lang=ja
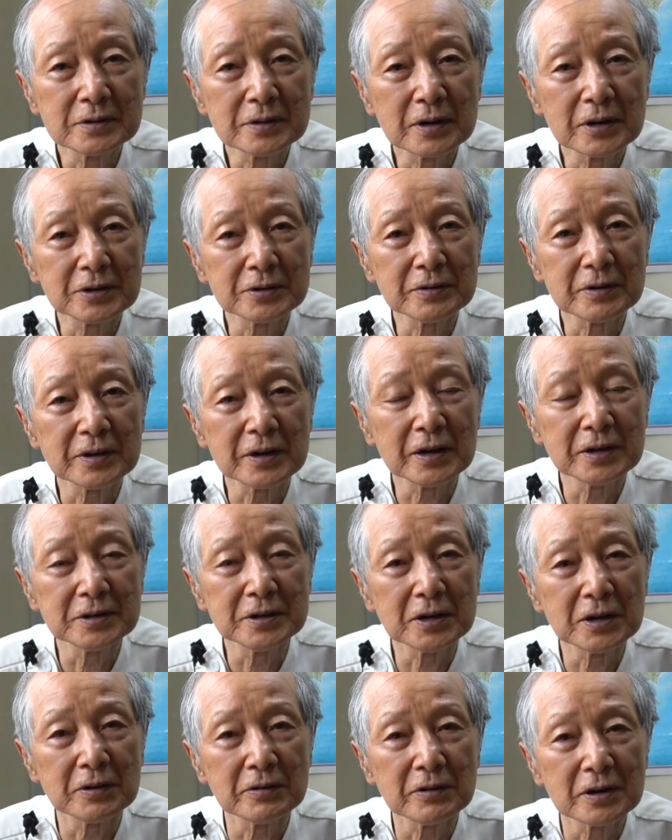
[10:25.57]
あるいは
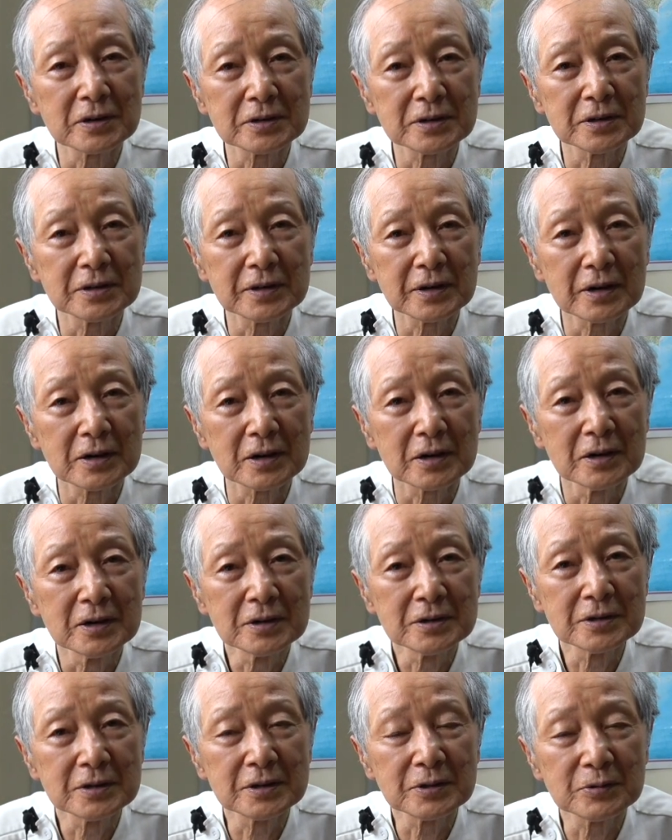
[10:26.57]
何が悪いから
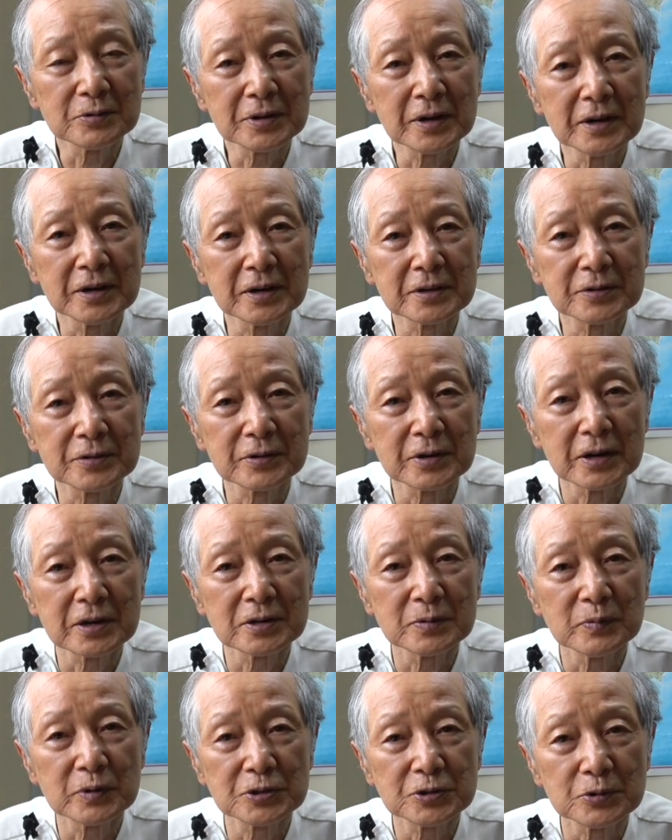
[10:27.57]
リンゴダイエットや
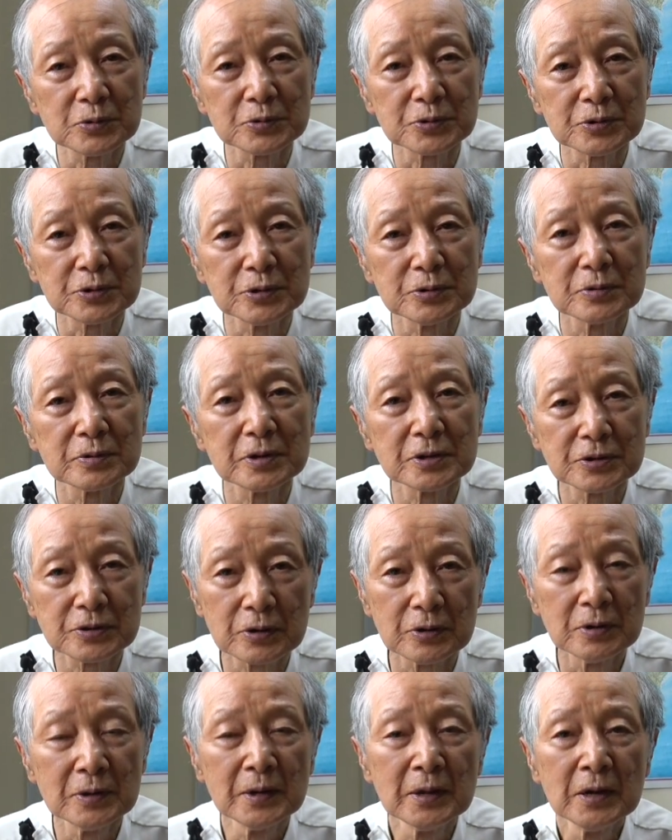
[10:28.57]
りましょうと言うで
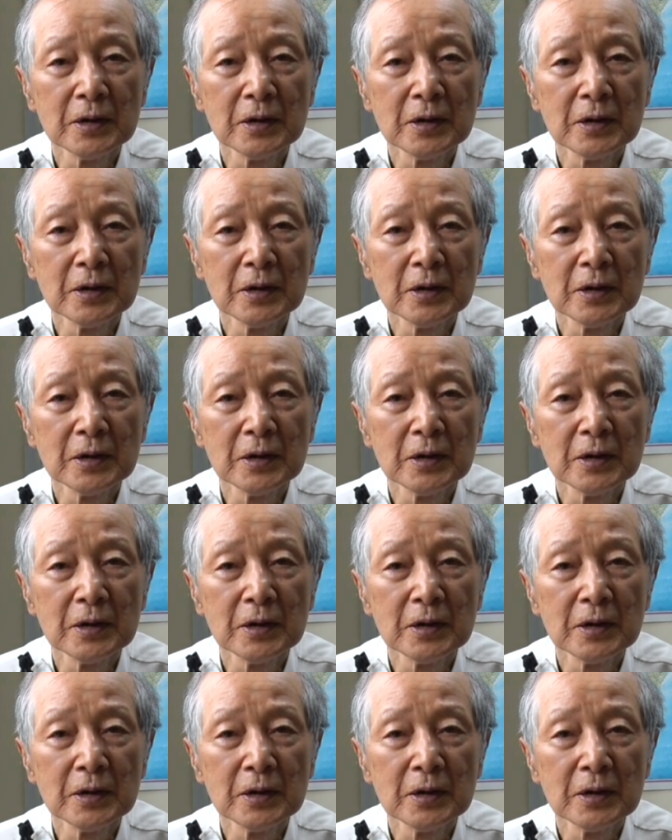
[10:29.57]
しょ。